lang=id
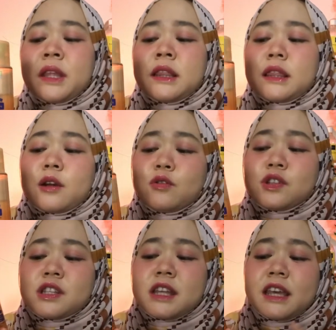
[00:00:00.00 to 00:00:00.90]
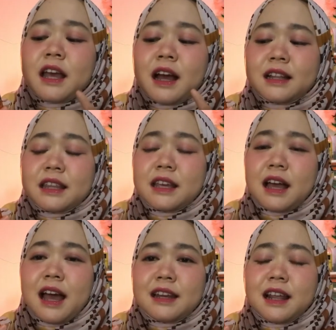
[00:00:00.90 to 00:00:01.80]
Terus yang
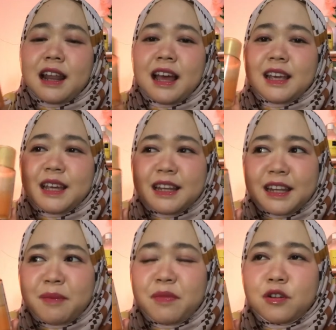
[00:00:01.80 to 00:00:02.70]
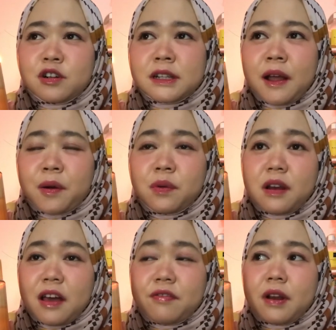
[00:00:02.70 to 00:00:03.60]
ketiga adalah ini menurut aku
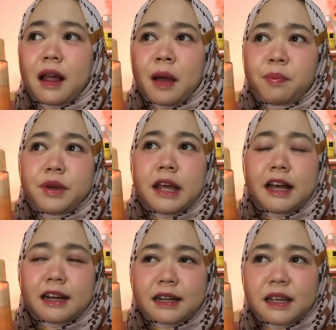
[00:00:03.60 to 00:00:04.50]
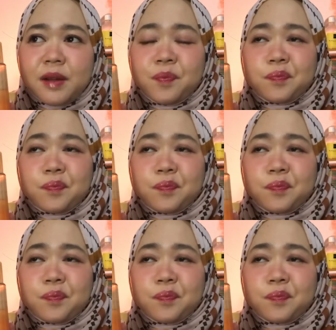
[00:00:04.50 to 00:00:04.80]
level up dari